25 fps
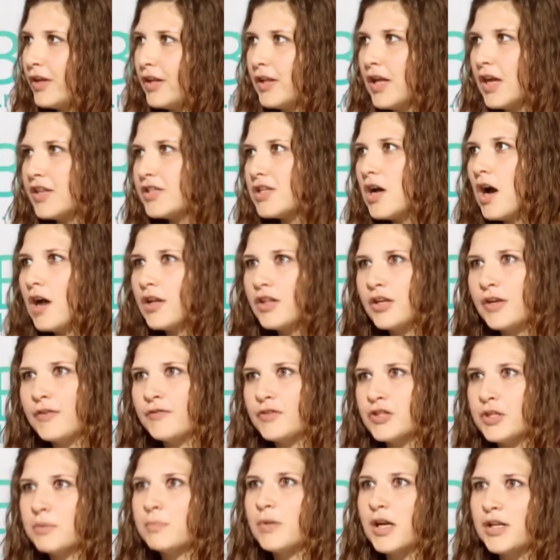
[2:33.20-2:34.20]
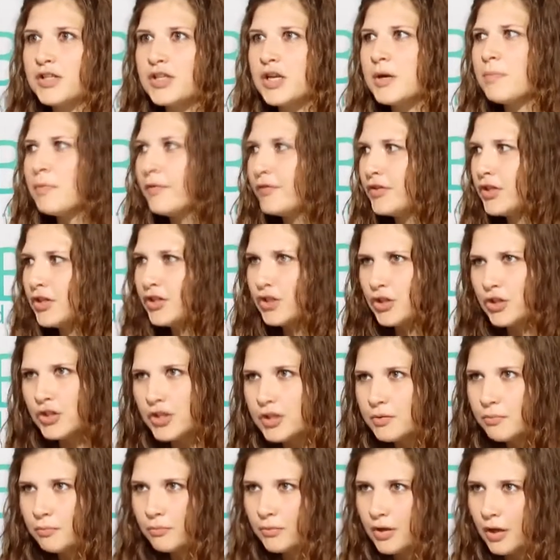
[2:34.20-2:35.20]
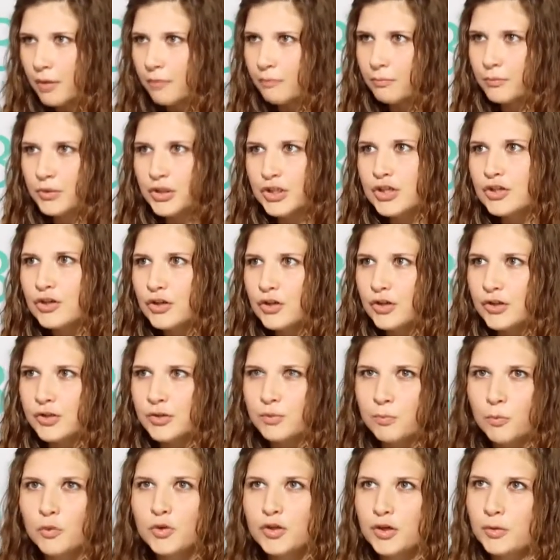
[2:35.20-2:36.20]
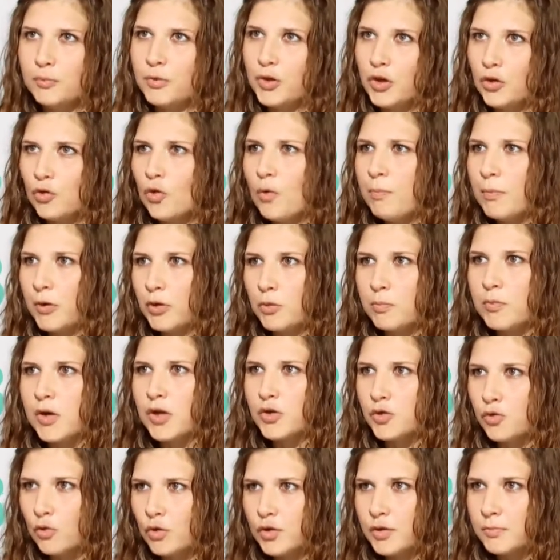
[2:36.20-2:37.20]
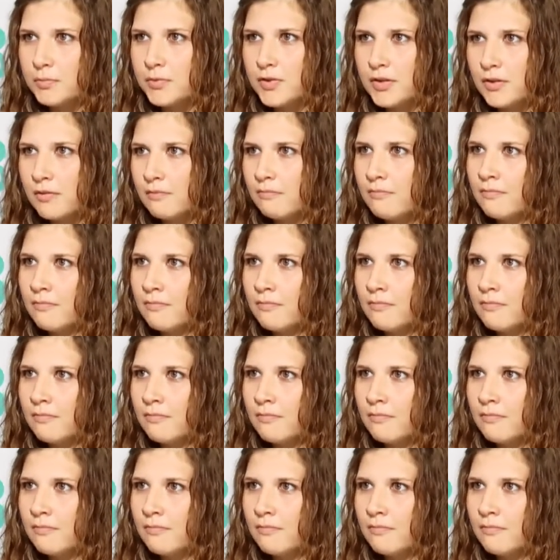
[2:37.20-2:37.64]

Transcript: кинотеатре, в темноте мы все сидим, там тихо смотрим кино, потом расходимся.